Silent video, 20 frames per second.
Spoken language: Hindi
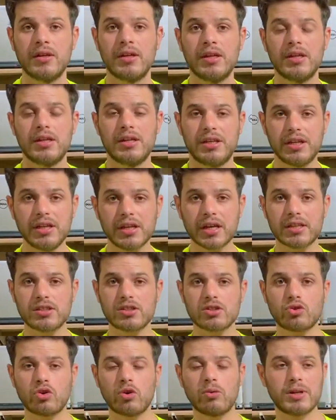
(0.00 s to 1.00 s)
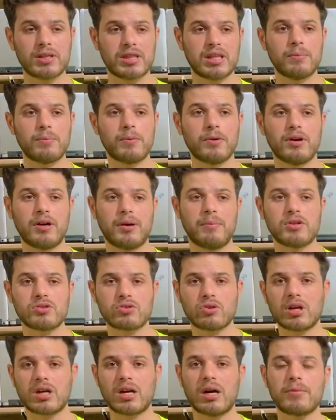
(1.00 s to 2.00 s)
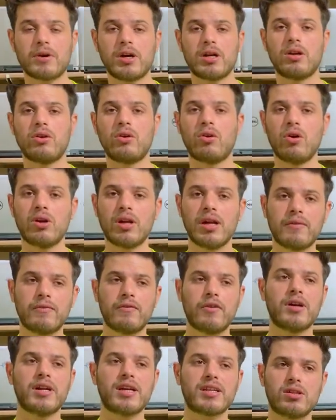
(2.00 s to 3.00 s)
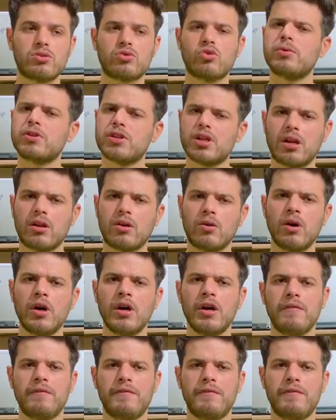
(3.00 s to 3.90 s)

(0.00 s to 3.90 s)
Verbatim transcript: अच्छा ठीक है जिसको मतलब अमेजोन काम करना ऑनलाइन वर्ड एक्सेल जो भी चला रहा हूँ